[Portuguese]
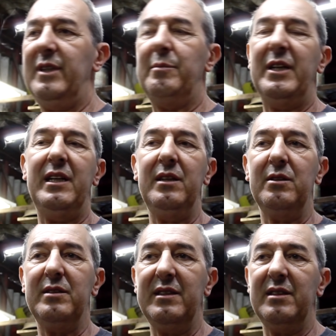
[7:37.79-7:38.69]
Um vira-brequim
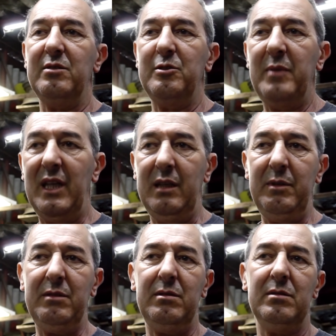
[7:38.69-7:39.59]
de
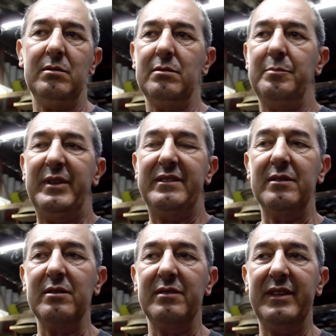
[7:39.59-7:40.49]
82mm, um
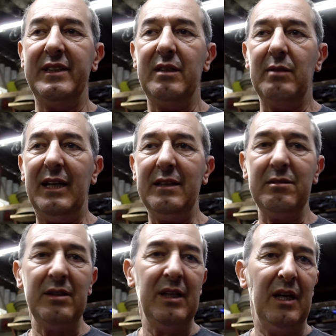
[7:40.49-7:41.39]
pistão de
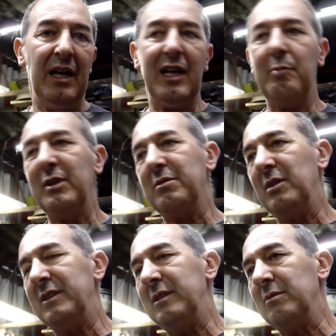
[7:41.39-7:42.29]
94
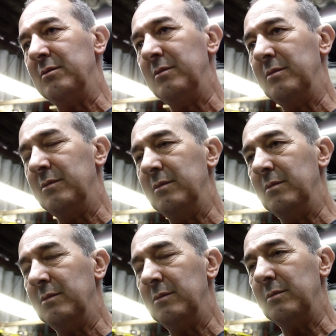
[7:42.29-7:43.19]
cabeçote
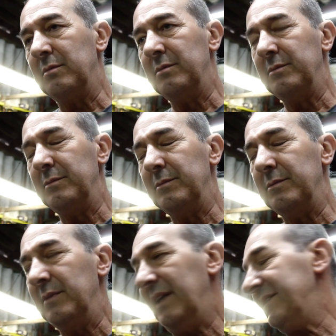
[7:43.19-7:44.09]
com,
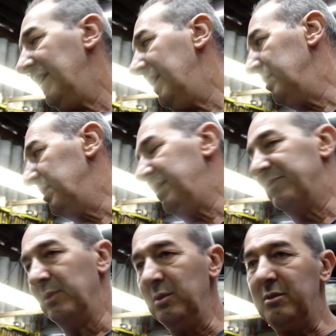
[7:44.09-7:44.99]
com acelerador de
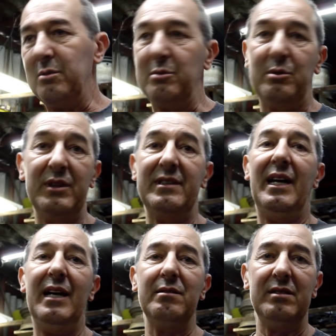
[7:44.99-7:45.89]
fluxo dos dois
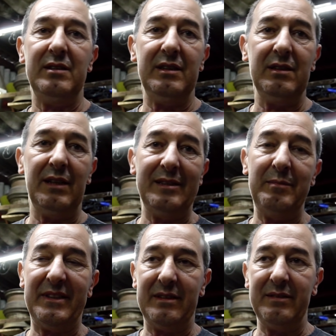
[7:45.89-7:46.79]
lados, entendeu?
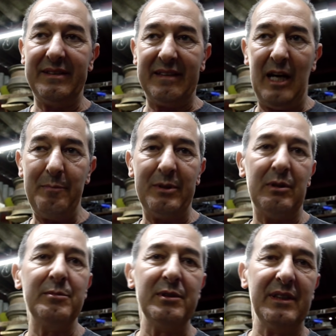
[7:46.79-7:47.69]
Admissão e escape,
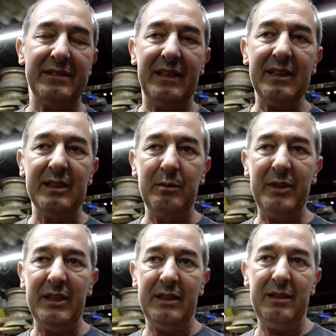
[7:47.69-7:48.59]
com ah. mudança da
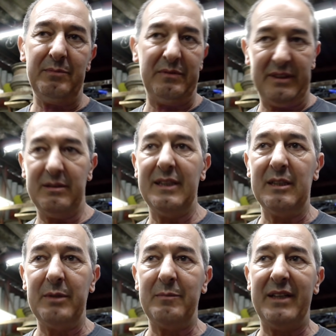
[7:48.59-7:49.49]
câmera, né? Para fazer uma
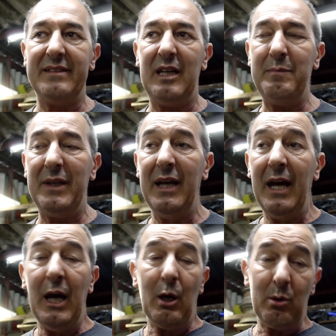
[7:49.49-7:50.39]
câmera mais rápida.
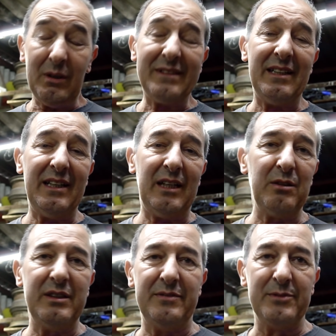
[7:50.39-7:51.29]
Com o
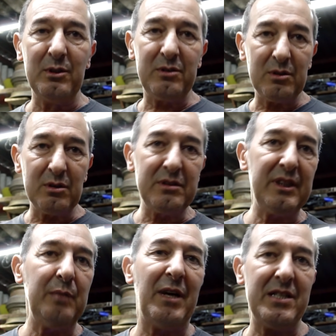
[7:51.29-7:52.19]
acelerador de fluxo eu
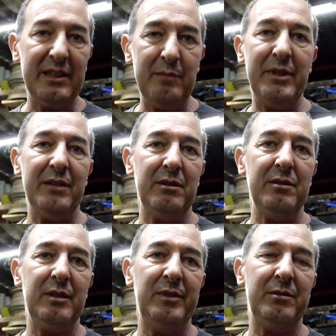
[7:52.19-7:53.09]
consegui baixar a temperatura
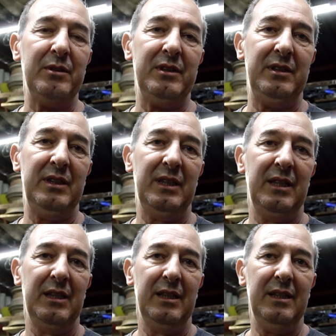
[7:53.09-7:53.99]
do cabeçote.
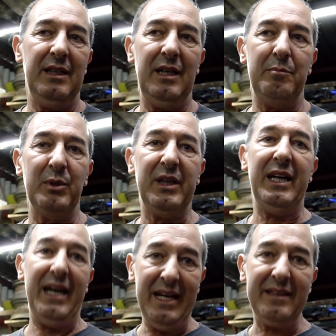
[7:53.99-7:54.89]
Tá. tá. Porque
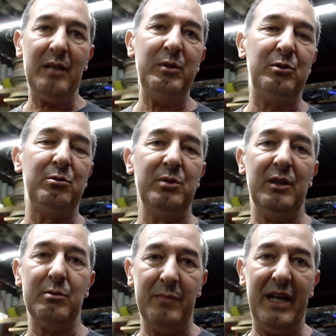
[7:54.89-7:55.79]
entra a
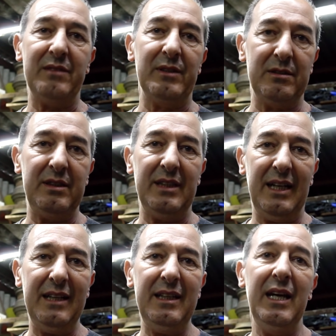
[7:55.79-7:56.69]
mistura com mais
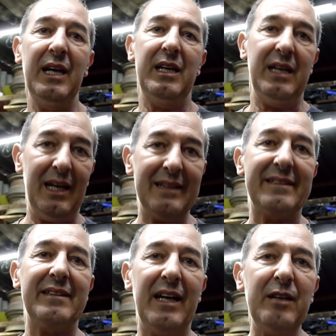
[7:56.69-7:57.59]
velocidade e ela
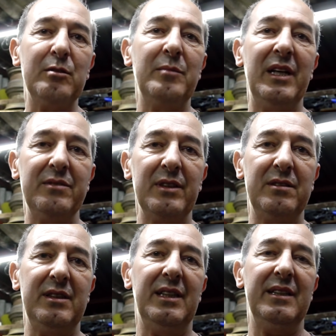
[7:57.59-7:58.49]
sai com mais
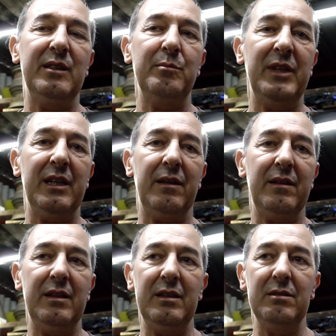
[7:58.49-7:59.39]
velocidade também,
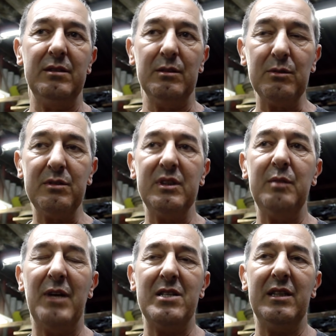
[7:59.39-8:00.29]
entendeu? Então eu
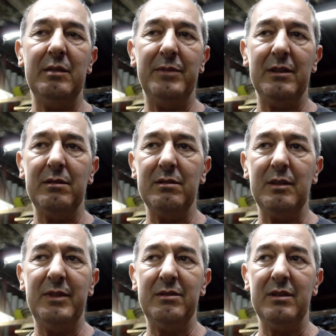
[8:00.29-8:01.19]
consegui baixar a temperatura do
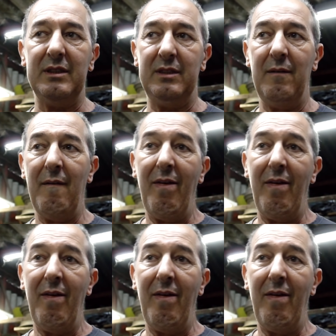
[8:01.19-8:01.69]
cabeçote